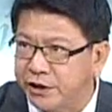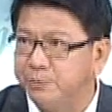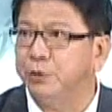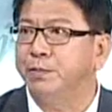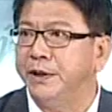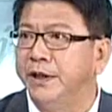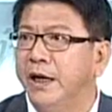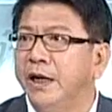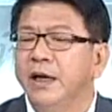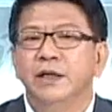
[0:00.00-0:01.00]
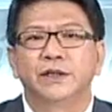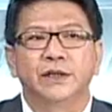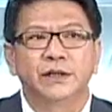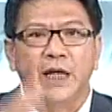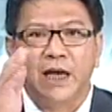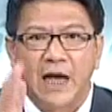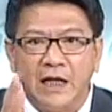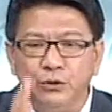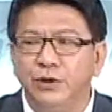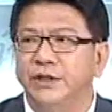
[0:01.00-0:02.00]
此不疲的，甚至来
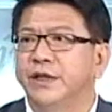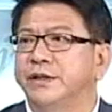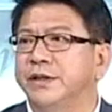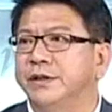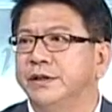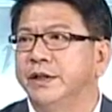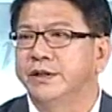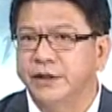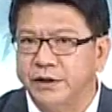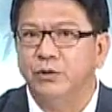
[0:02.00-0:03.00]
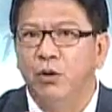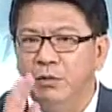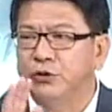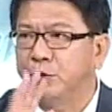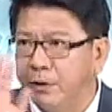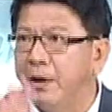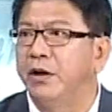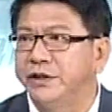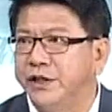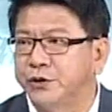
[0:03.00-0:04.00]
干预整个政治呢，这是我们所没办
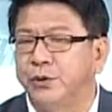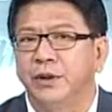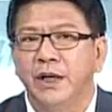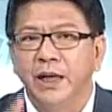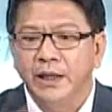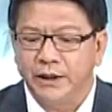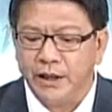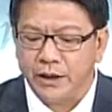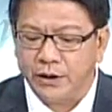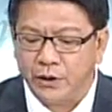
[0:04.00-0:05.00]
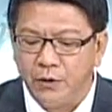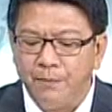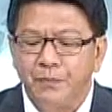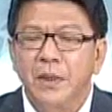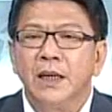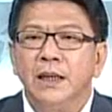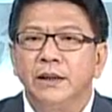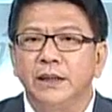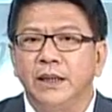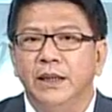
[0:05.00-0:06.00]
法接受了。第二个你讲
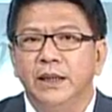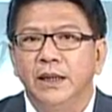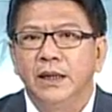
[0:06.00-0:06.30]
这。